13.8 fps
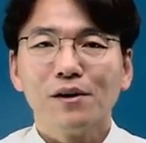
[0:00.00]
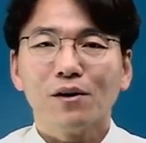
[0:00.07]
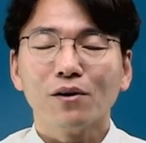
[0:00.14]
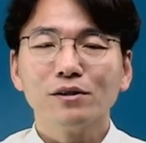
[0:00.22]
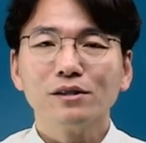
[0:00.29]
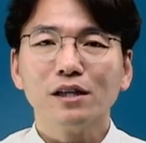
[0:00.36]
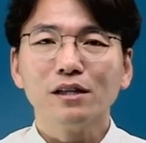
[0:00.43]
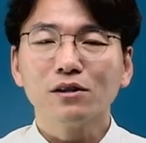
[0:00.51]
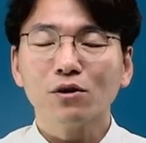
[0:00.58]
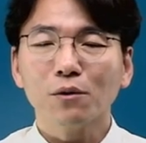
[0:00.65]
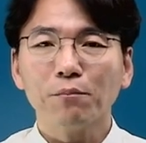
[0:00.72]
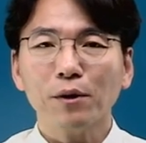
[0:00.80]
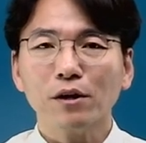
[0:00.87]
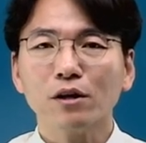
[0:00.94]
어, 이제
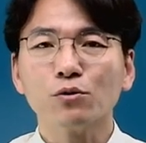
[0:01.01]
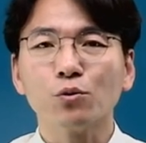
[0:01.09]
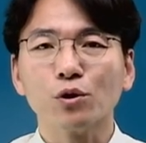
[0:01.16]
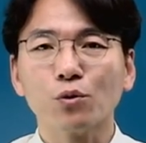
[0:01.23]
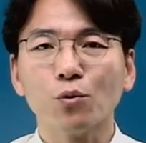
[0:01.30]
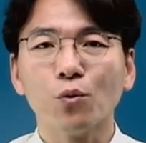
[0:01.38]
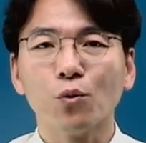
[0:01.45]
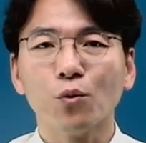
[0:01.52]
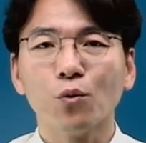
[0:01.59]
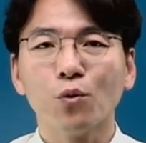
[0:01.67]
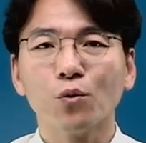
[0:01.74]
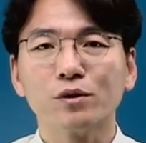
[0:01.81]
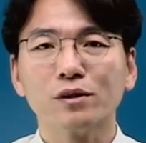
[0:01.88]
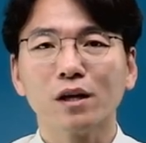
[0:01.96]
인터넷 뱅킹도
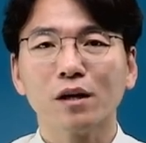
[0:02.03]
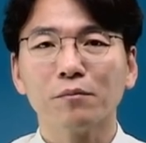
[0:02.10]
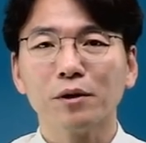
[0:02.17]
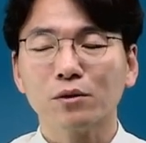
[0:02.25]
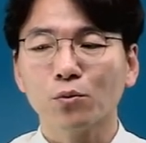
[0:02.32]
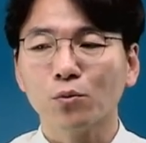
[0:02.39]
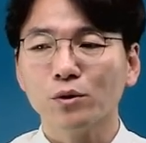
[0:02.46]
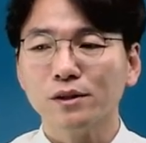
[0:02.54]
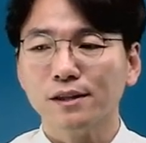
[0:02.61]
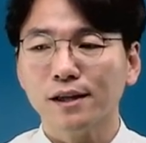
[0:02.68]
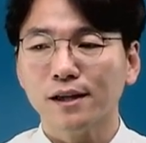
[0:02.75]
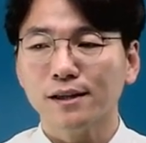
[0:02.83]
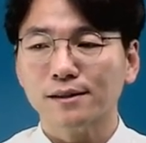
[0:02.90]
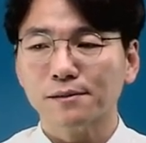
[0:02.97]
있고, 그 다음에 또
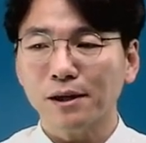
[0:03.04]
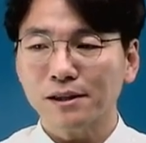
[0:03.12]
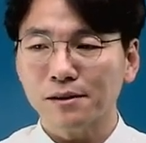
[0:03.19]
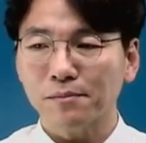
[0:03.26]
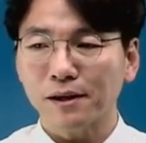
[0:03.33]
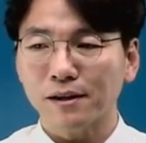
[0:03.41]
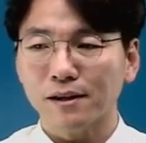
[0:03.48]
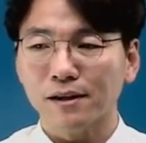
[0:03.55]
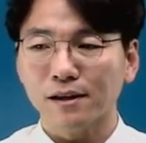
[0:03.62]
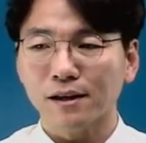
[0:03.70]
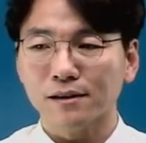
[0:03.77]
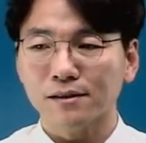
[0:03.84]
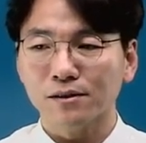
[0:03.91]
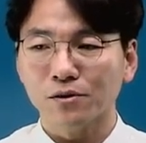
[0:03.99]
이제 스마트 뱅킹
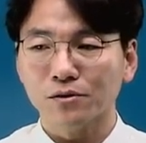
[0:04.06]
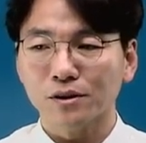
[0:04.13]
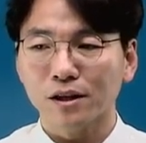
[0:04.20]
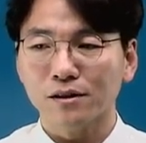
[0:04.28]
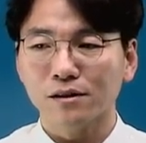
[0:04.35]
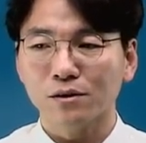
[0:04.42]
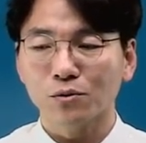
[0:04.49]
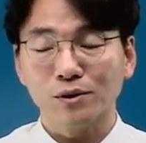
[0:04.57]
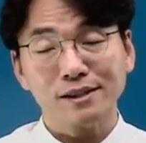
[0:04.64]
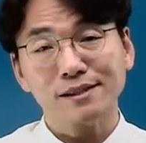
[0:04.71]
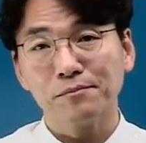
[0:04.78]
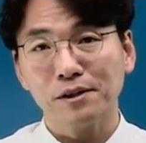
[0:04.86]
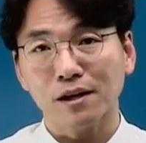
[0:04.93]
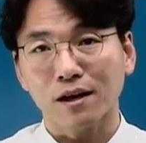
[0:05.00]
같은 형태들도
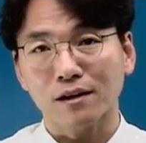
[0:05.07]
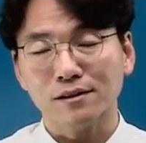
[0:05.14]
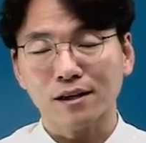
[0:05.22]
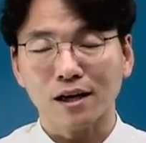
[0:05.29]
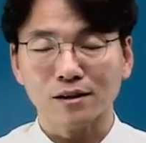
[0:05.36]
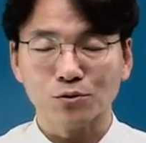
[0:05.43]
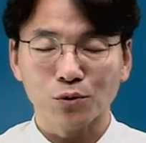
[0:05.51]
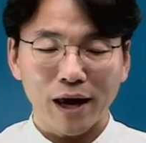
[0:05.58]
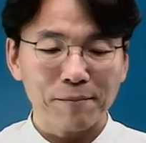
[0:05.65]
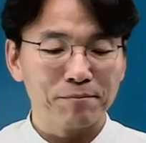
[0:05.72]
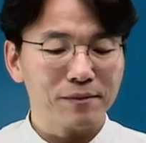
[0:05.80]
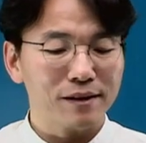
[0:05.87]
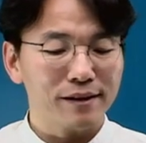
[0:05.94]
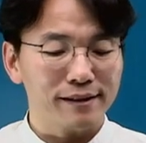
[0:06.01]
있습니다. 이제 각종
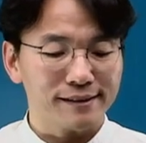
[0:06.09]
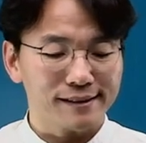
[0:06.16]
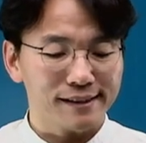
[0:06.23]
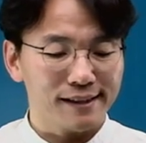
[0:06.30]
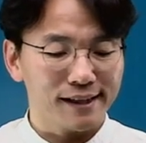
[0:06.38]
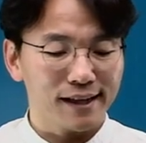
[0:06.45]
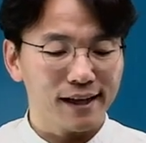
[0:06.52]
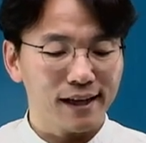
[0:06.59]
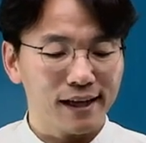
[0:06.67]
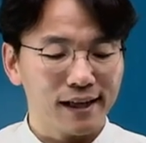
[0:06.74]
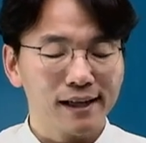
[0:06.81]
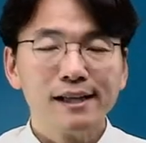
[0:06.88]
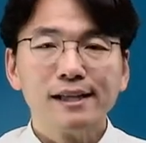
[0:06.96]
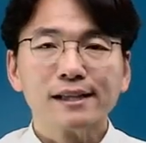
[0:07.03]
앱들이 있으니까
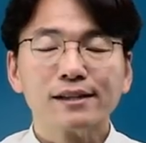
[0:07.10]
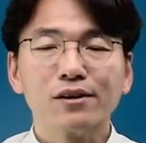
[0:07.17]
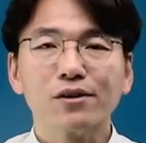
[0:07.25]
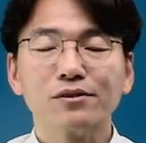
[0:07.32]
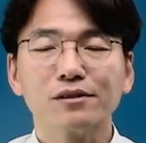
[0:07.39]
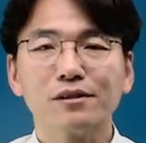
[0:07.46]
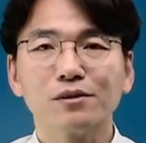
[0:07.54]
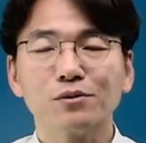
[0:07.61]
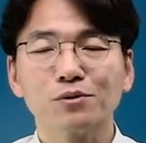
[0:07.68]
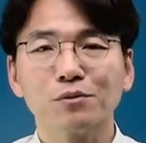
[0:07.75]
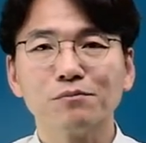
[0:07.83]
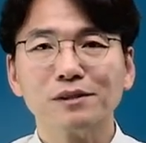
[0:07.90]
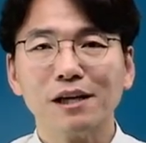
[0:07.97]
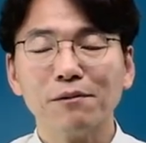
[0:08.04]
그런 것들도
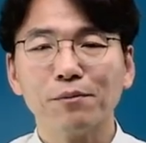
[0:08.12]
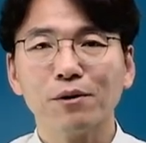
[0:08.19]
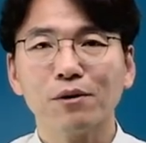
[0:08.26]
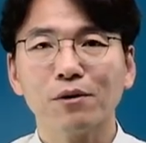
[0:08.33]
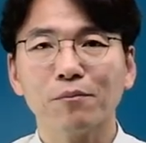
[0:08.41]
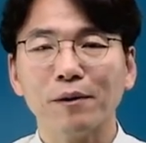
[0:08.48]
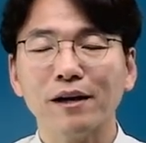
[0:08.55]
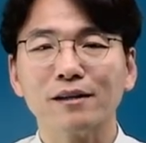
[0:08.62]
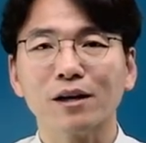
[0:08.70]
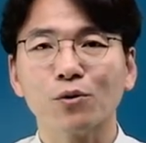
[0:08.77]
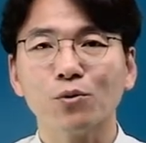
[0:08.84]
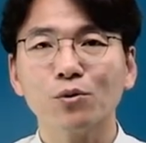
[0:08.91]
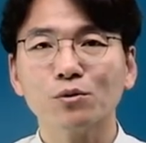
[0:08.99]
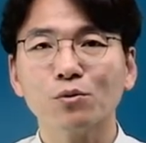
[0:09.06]
좀 살펴봐야
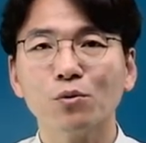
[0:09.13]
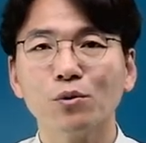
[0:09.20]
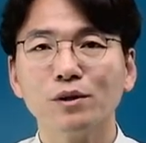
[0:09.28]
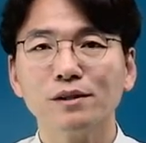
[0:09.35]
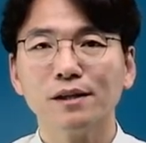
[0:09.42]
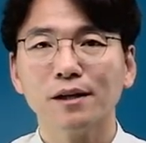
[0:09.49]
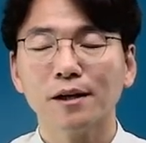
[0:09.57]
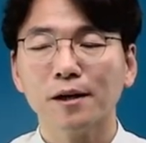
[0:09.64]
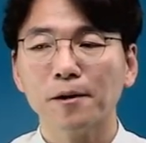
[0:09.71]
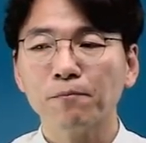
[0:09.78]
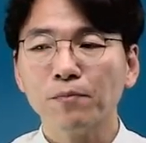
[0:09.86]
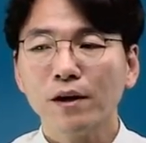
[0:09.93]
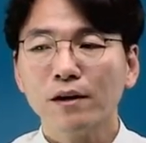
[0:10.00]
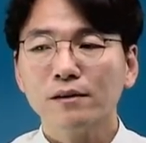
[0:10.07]
되고, 또 이제
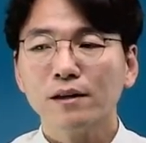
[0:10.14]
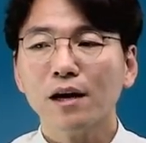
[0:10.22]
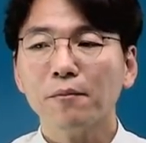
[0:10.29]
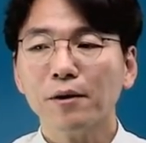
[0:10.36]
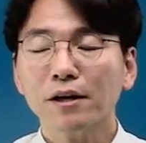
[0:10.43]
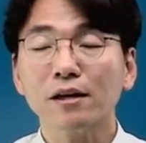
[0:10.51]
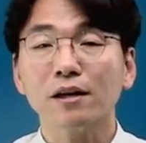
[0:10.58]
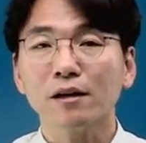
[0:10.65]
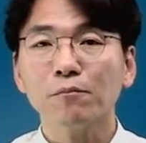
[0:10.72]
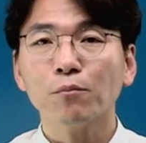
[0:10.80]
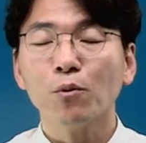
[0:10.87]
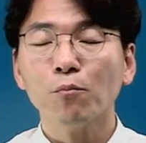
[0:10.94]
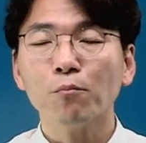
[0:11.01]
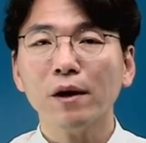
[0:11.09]
텔레뱅킹,
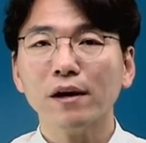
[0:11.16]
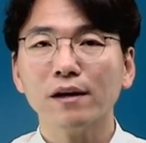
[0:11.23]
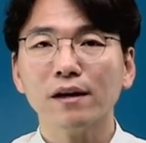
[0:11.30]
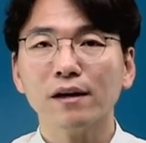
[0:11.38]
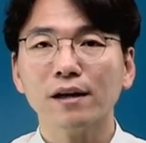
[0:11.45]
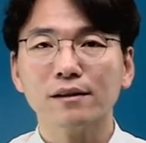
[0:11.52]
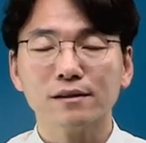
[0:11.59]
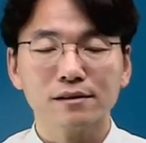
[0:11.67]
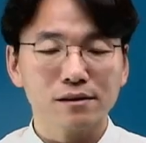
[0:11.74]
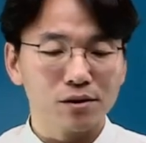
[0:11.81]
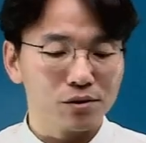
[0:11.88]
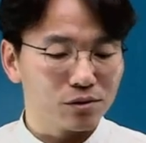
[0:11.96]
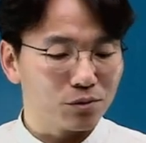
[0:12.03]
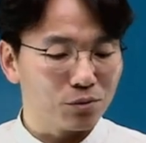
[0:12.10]
폰뱅킹 같은
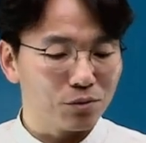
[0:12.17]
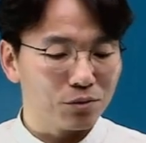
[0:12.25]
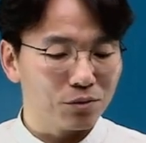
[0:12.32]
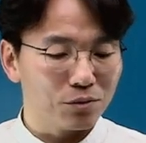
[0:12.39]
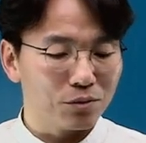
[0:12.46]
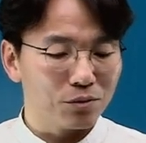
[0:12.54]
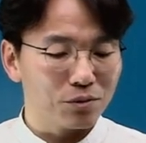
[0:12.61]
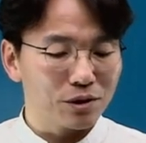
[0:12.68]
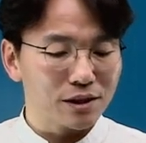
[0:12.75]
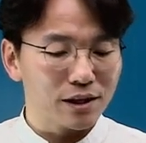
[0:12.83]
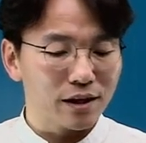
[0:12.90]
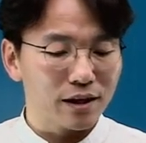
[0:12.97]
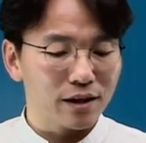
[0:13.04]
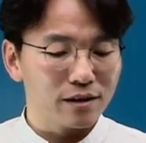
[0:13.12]
것도
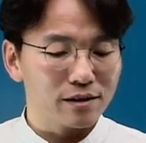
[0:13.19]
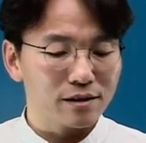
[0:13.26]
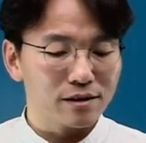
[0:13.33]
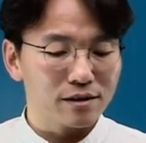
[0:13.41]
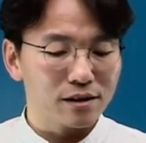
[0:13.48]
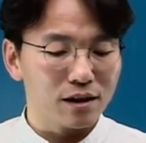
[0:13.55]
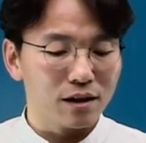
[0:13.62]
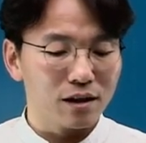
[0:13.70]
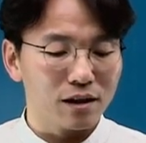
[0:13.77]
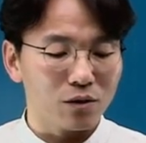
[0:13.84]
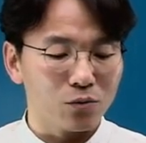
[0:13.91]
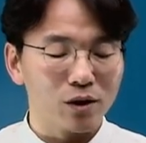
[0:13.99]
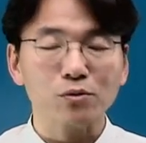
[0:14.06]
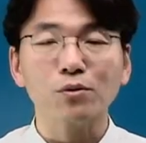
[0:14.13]
이제 실시가
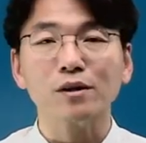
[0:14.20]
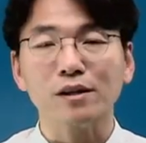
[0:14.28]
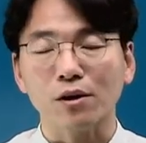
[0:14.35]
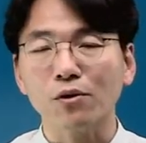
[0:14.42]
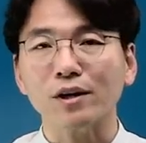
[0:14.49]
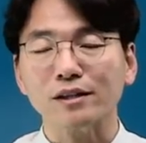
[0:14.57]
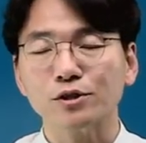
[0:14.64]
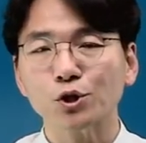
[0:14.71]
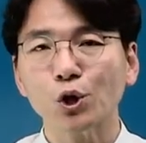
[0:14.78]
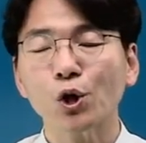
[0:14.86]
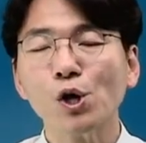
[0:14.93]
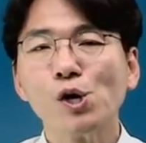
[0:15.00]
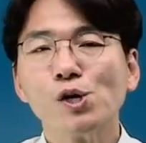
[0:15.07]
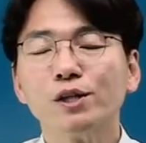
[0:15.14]
오랫동안 되어 왔죠.